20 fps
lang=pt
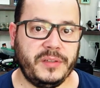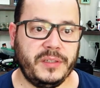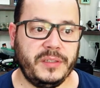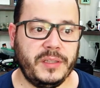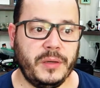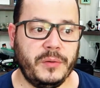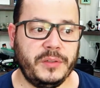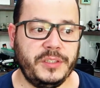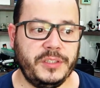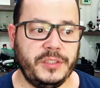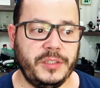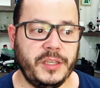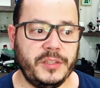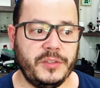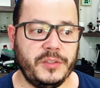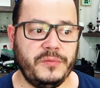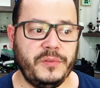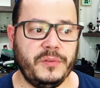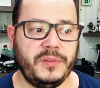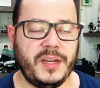Então a gente
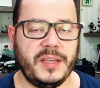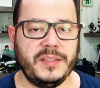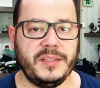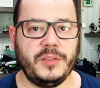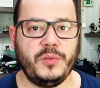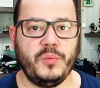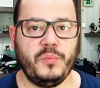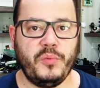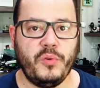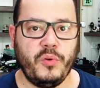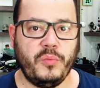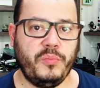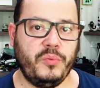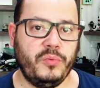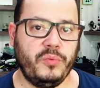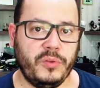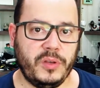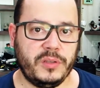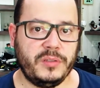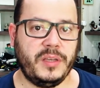resolveu trazer isso um pouco para
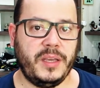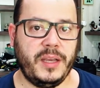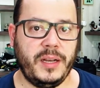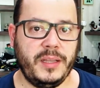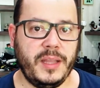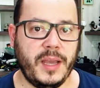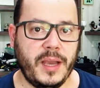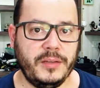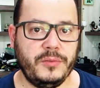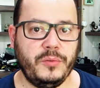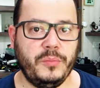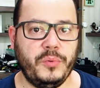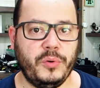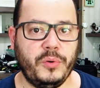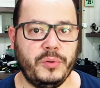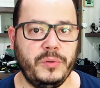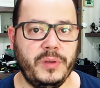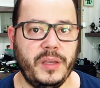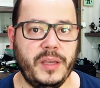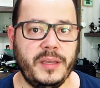a nossa realidade, do
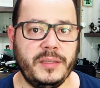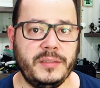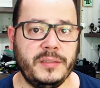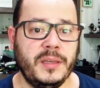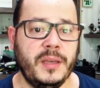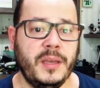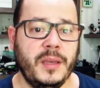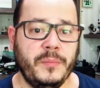português.